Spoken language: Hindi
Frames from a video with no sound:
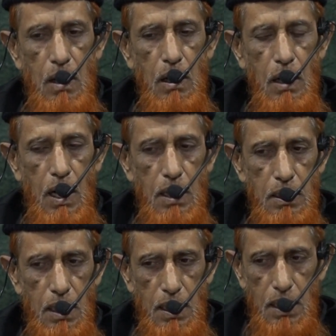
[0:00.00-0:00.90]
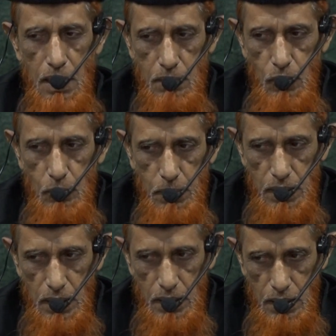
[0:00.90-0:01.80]
ख़ानदानी एक
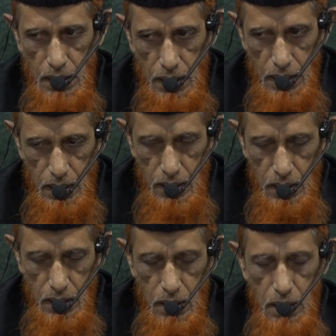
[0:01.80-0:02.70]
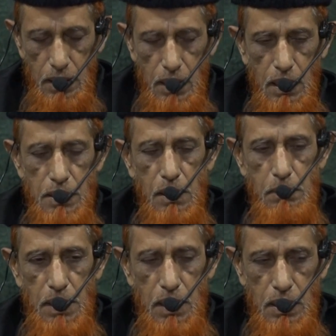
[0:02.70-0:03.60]
मोहब्बत रहती है एक
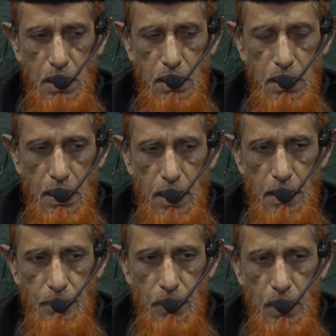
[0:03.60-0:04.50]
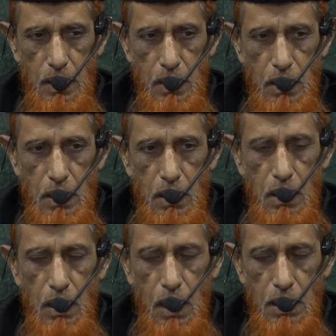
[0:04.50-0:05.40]
असबियत रहती है
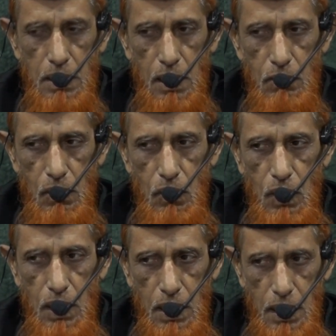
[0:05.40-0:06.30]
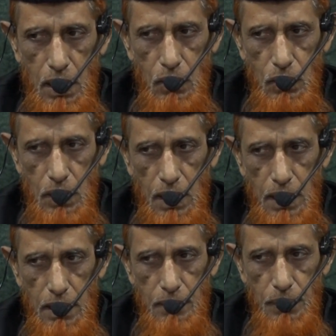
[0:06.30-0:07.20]
ख़ानदान वालों का ख्याल होता
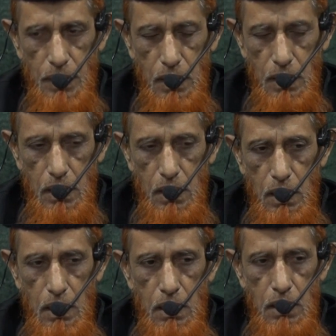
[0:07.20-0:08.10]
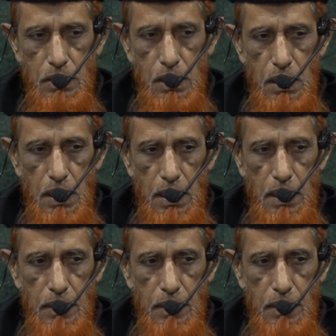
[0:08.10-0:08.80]
है इसलिए